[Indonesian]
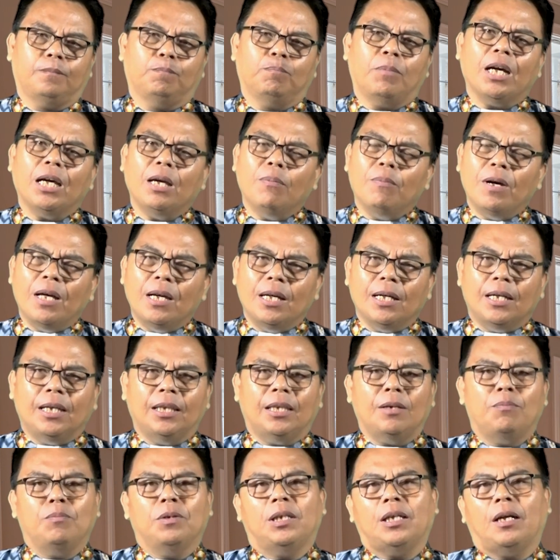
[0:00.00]
Bagaimana
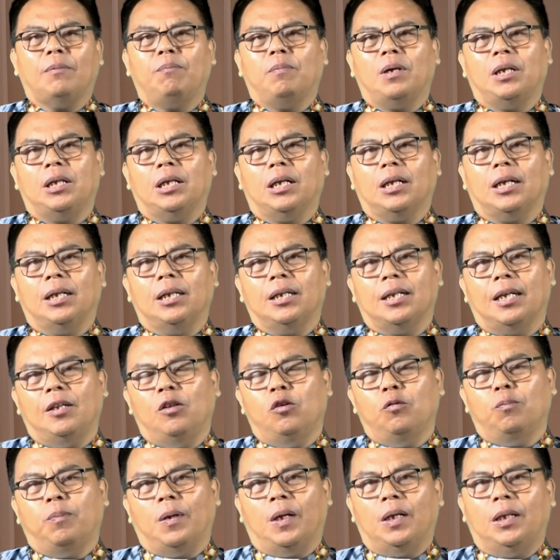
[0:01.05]
kita mencapai akan
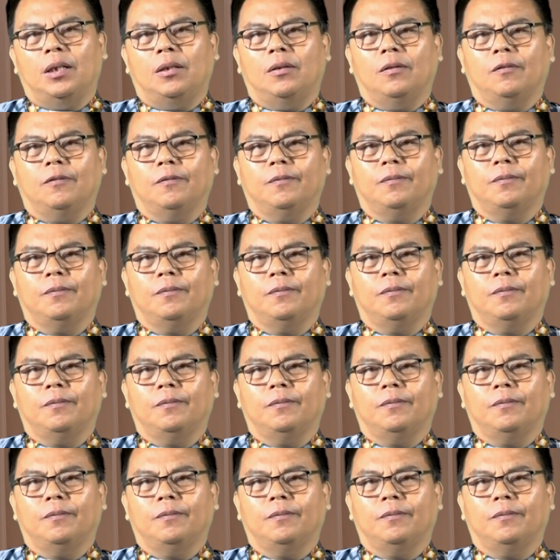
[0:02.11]
kehidupan itu?